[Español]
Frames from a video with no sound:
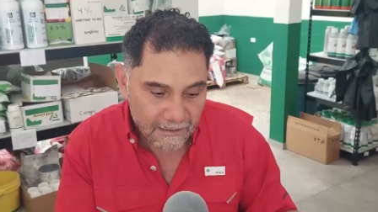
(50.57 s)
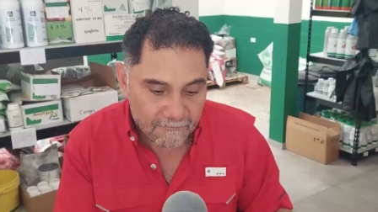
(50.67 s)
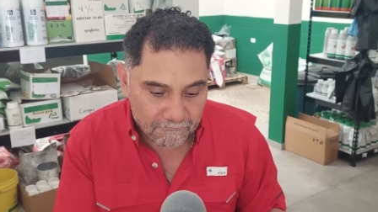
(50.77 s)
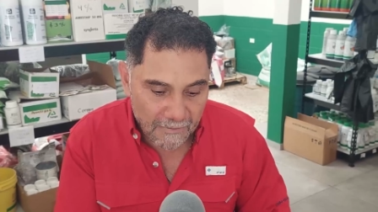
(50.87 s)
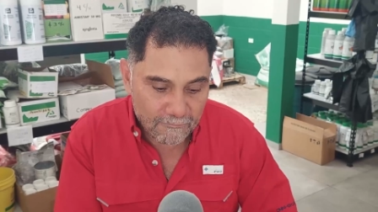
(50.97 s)

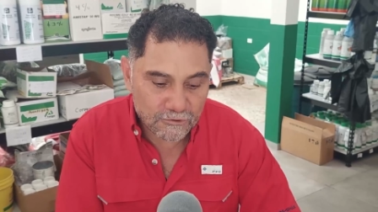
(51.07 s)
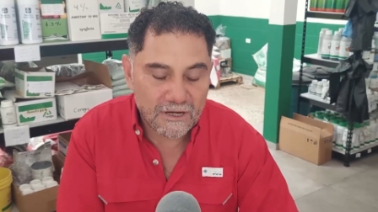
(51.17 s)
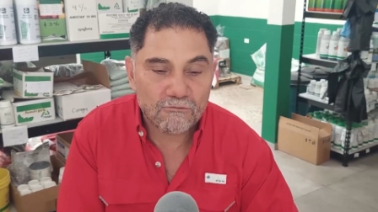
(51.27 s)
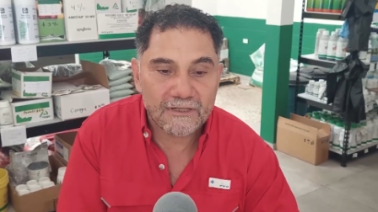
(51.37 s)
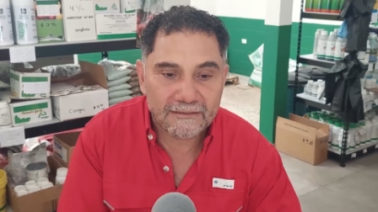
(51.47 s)
Vamos a una
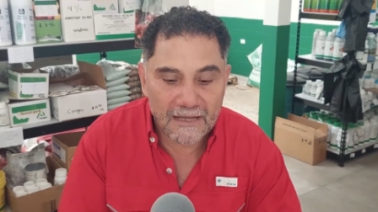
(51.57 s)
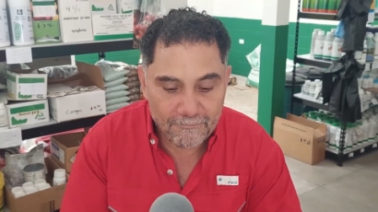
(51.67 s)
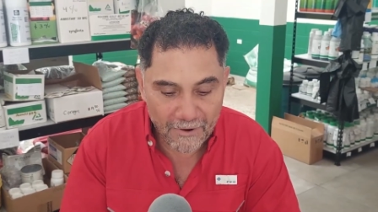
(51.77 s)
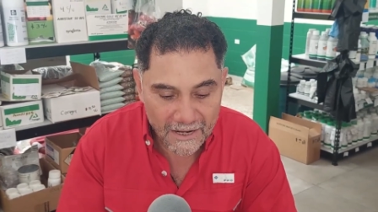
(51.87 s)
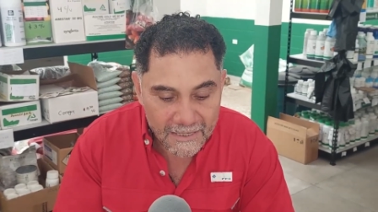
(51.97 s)

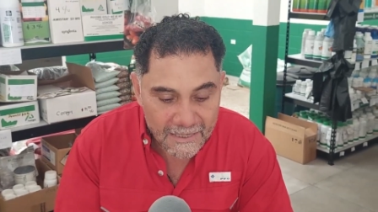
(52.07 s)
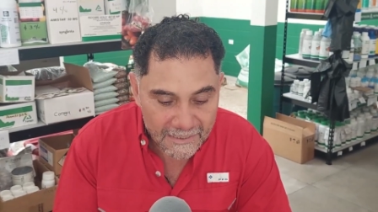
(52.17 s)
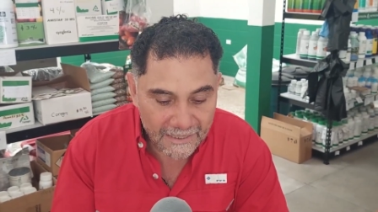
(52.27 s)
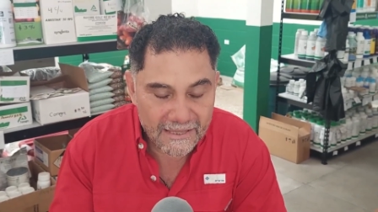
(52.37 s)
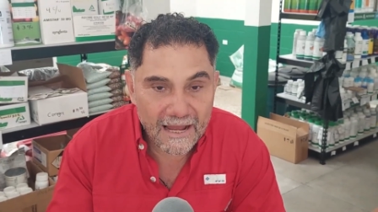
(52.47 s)
etapa que
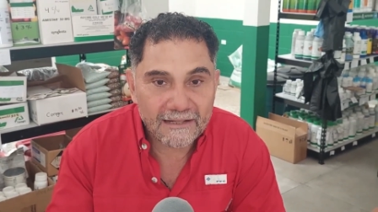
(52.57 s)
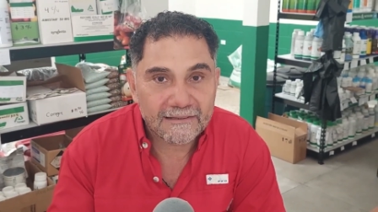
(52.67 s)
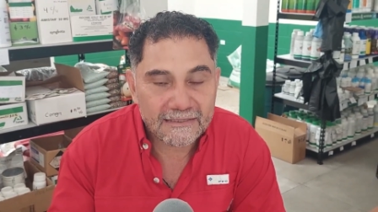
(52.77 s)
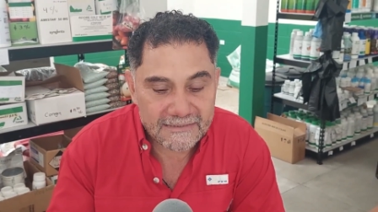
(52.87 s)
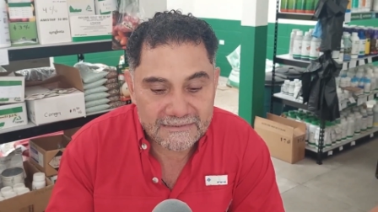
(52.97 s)
ya
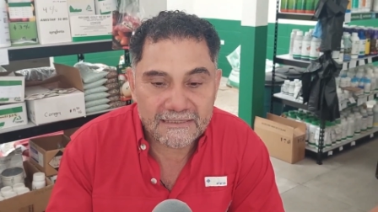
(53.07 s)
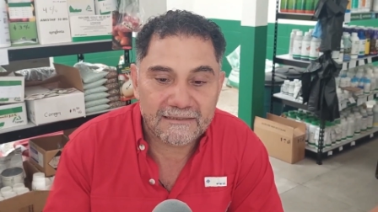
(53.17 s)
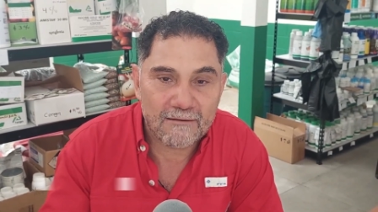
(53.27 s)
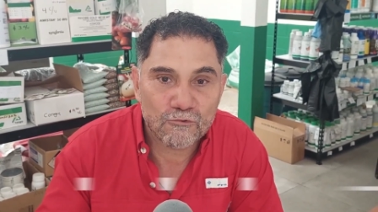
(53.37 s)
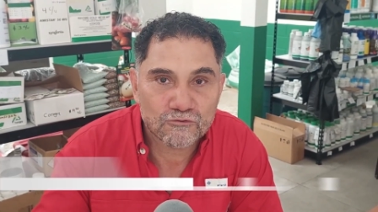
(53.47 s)

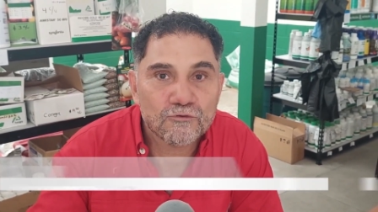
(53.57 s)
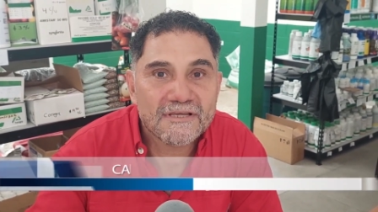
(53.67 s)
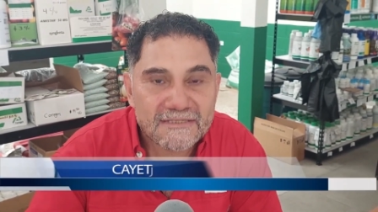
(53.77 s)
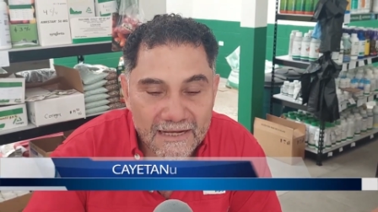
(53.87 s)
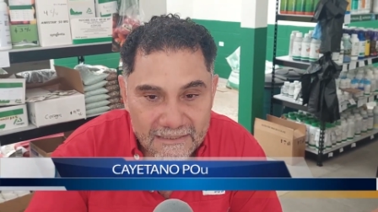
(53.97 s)
necesitamos un
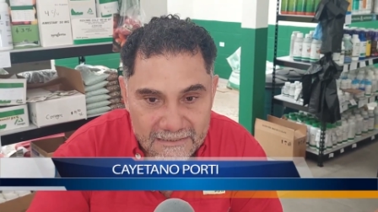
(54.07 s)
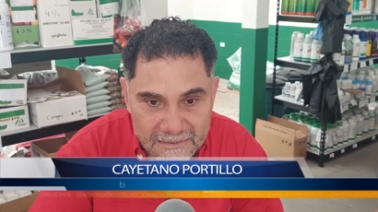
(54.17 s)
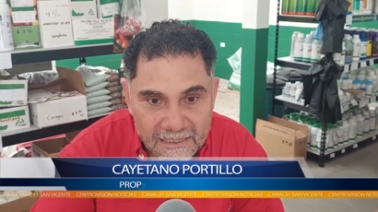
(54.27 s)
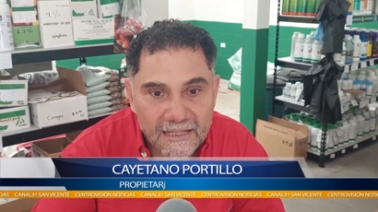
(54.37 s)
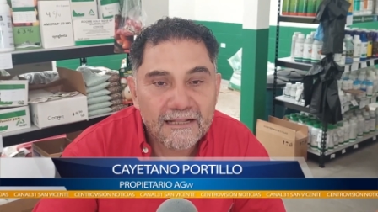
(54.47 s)
insecticida,
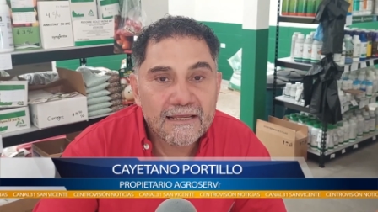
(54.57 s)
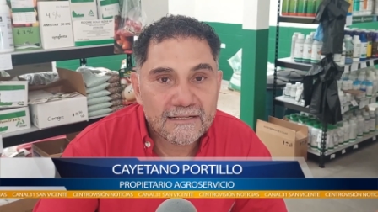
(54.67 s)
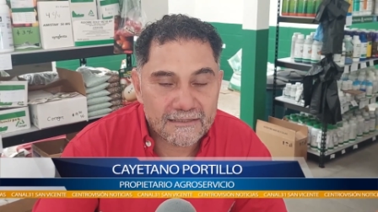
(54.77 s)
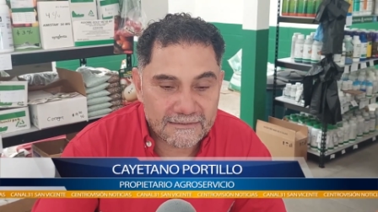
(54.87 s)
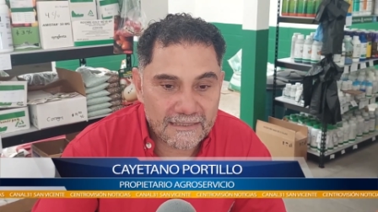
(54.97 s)

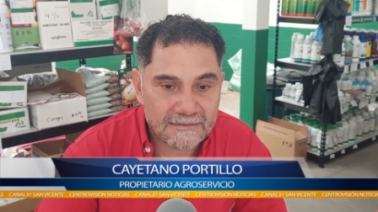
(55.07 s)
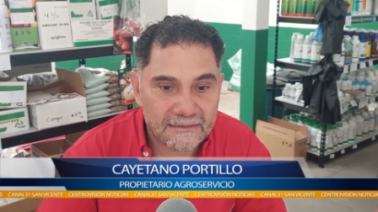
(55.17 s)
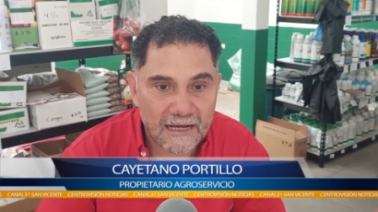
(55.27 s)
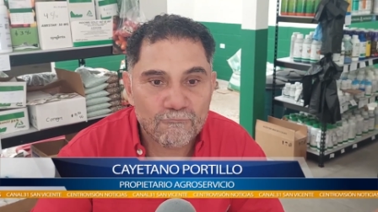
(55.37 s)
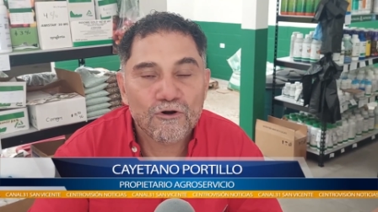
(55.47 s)

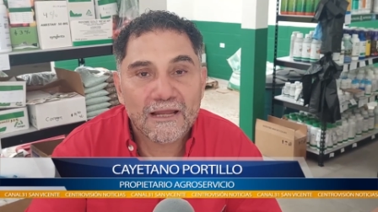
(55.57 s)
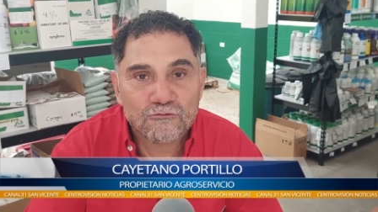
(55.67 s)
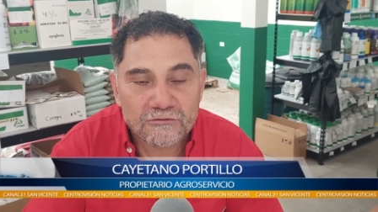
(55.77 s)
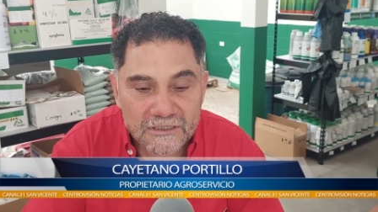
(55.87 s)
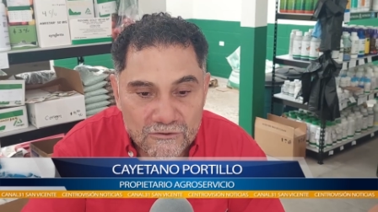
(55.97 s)
necesitamos la
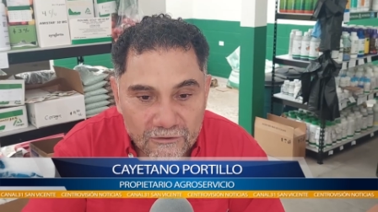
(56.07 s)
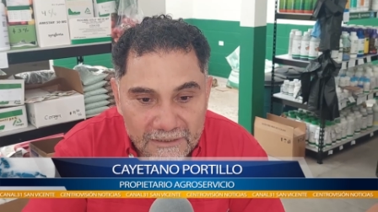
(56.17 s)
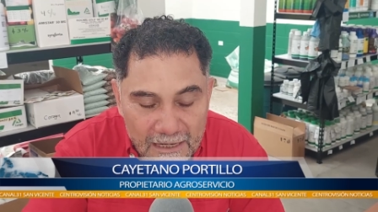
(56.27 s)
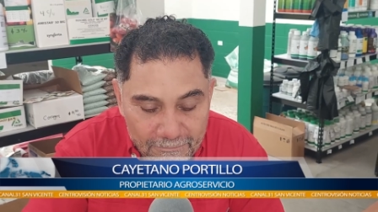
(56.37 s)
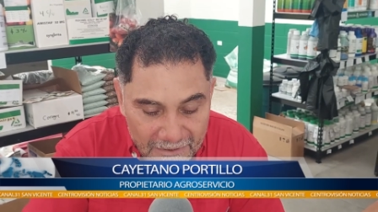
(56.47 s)
nutrición de la
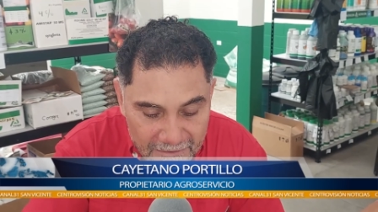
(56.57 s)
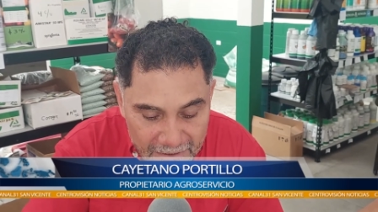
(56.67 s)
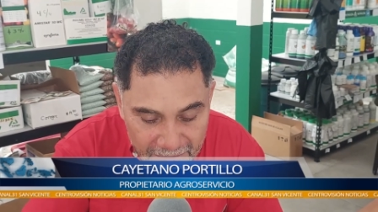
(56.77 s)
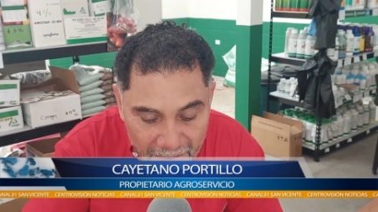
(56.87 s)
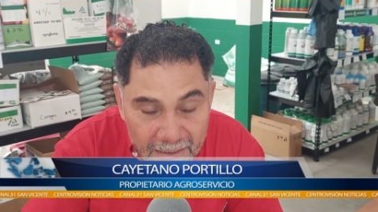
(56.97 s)

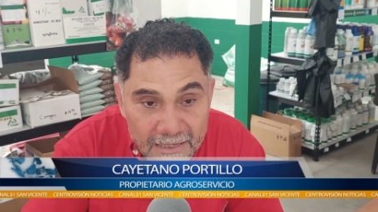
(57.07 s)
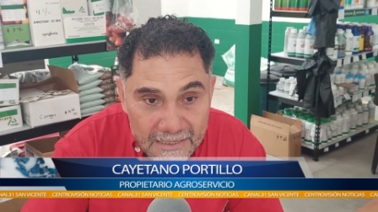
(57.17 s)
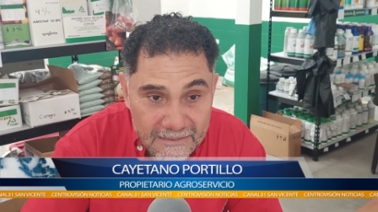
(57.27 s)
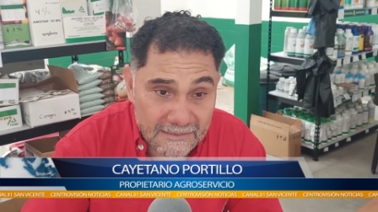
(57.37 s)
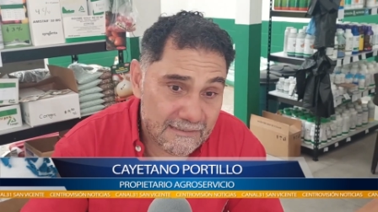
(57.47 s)
plantita y
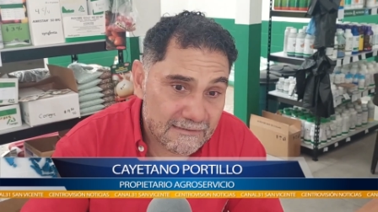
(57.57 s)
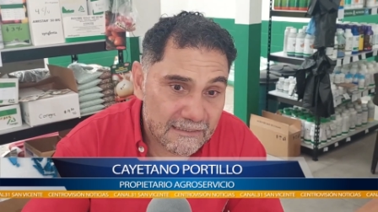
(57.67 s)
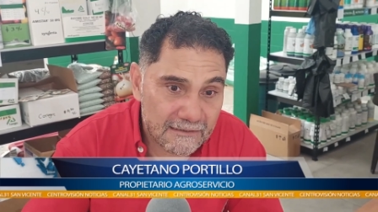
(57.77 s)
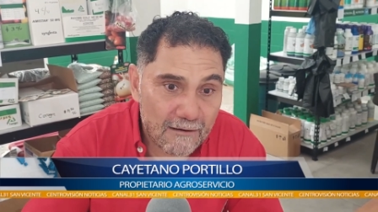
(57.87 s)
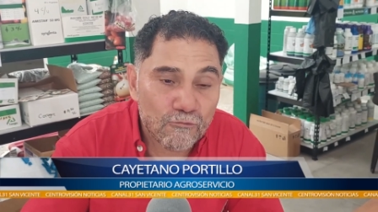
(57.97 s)

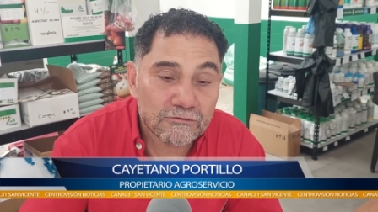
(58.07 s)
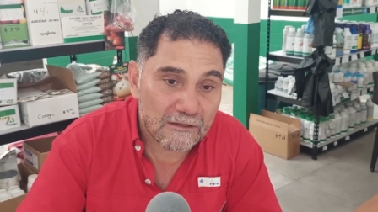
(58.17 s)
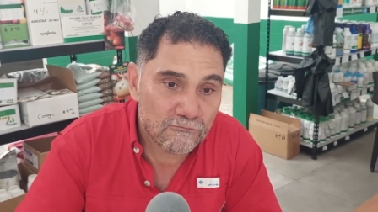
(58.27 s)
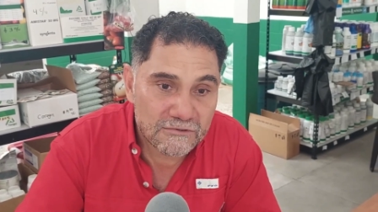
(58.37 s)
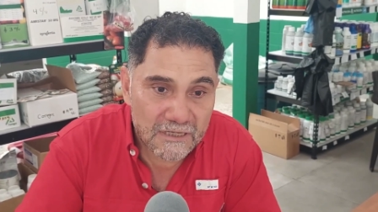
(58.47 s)
necesitamos algún
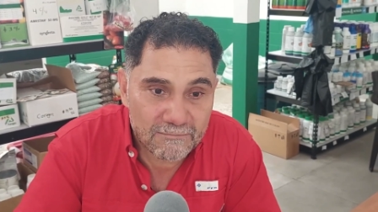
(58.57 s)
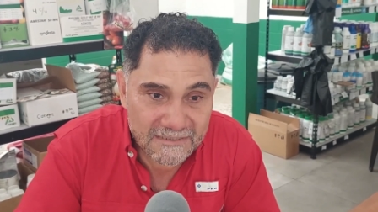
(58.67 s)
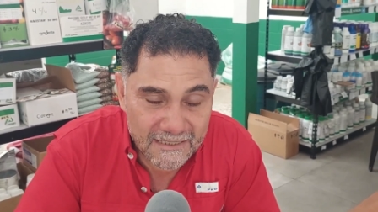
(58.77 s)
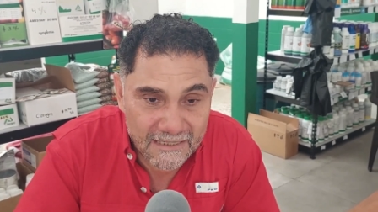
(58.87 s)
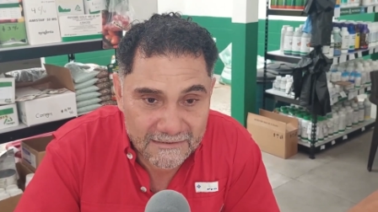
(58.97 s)
herbicida
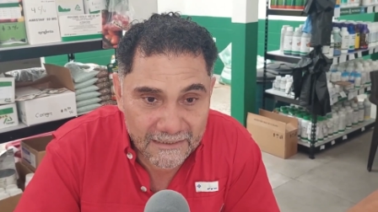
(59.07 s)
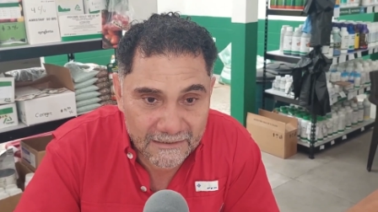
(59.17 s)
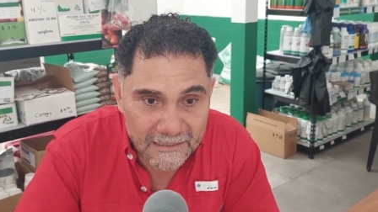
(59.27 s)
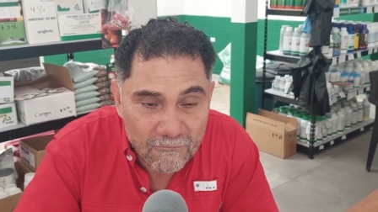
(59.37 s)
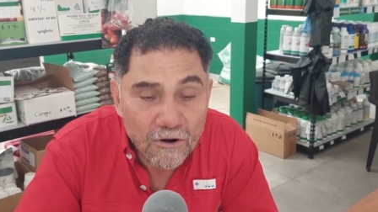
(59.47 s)

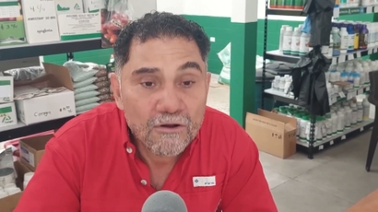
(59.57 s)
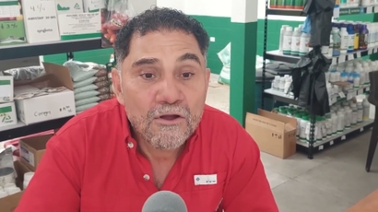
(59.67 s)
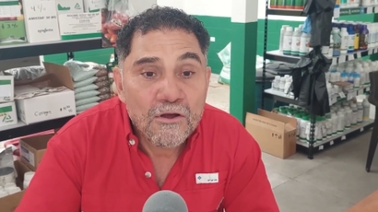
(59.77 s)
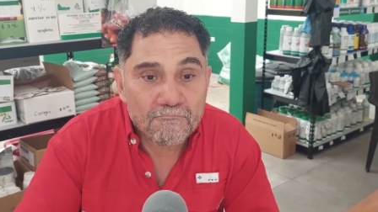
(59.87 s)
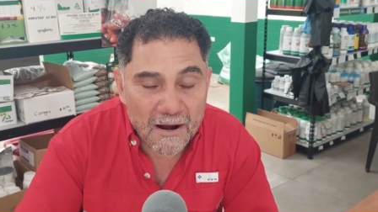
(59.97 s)
selectivo,
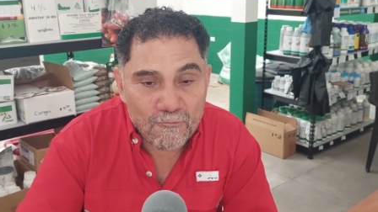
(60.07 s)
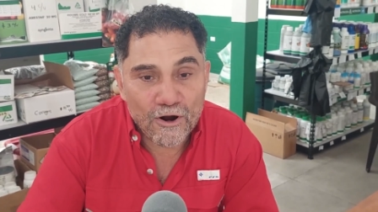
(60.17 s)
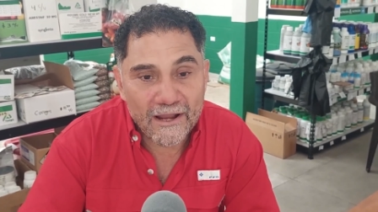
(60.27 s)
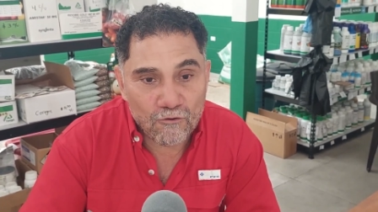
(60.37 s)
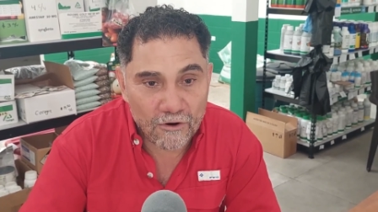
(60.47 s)
vamos a
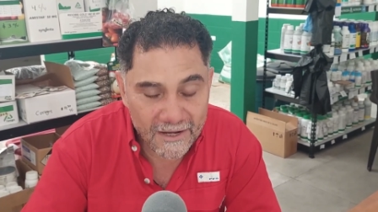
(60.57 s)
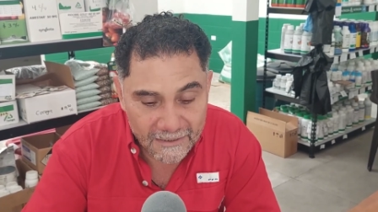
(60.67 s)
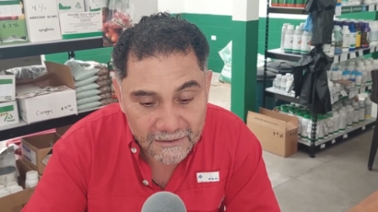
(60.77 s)
escoger